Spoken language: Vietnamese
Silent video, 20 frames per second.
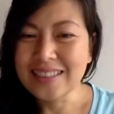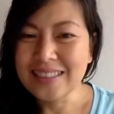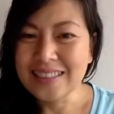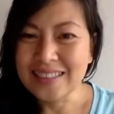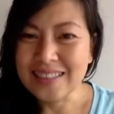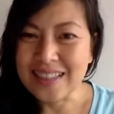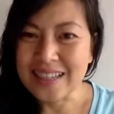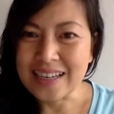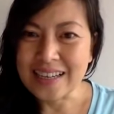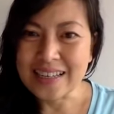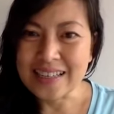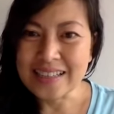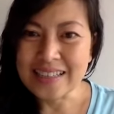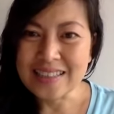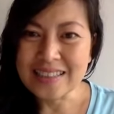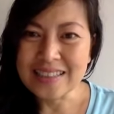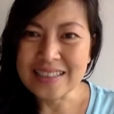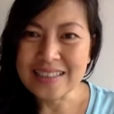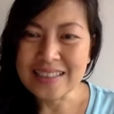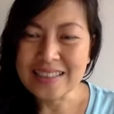người ta
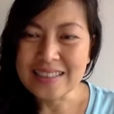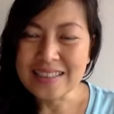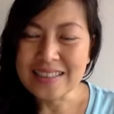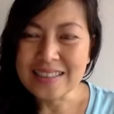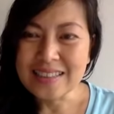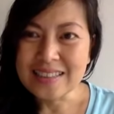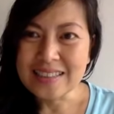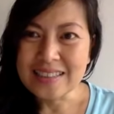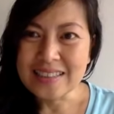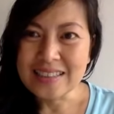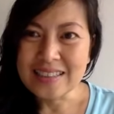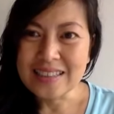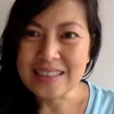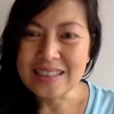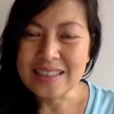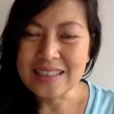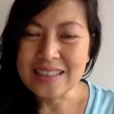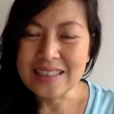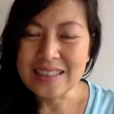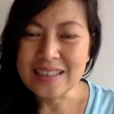
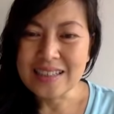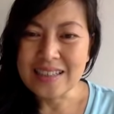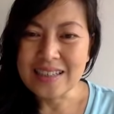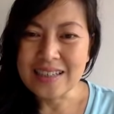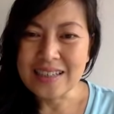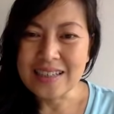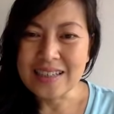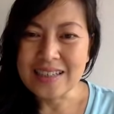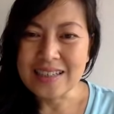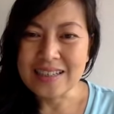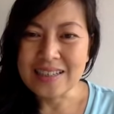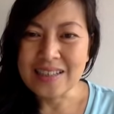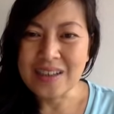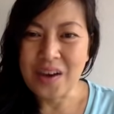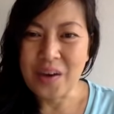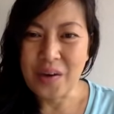à,